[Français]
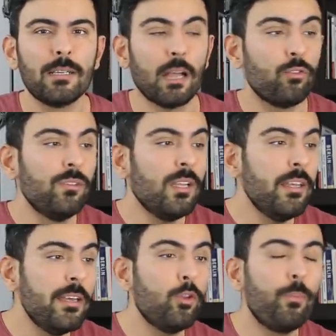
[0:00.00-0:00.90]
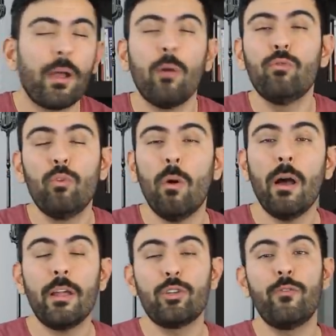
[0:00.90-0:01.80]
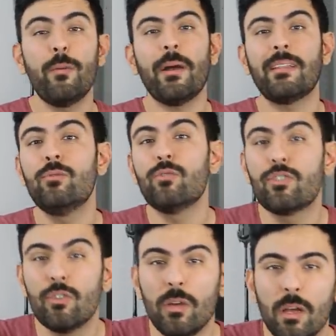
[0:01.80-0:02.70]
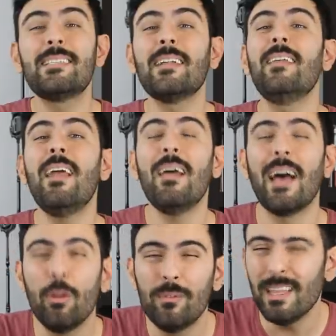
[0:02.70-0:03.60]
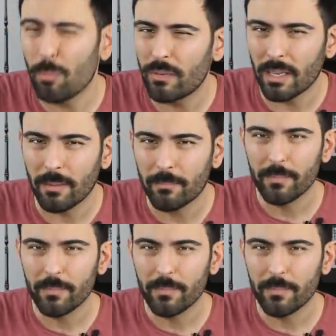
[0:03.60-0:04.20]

Car tout est lié de près ou de loin et je fais partie de ceux qui s'attellent à le démontrer.